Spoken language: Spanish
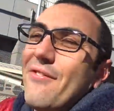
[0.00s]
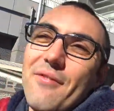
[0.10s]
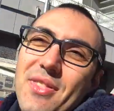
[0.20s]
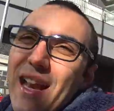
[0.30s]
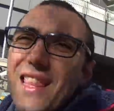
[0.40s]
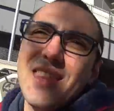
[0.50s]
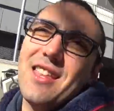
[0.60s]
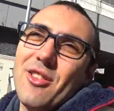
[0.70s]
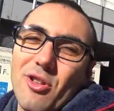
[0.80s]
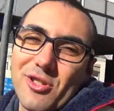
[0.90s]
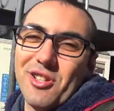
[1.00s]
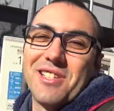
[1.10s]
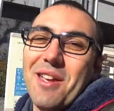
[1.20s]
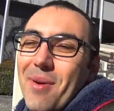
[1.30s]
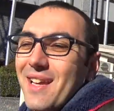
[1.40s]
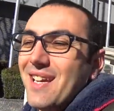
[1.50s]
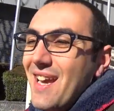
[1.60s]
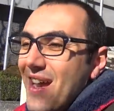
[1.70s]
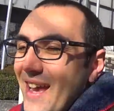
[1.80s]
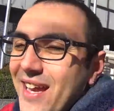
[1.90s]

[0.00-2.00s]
delante de todos los demás y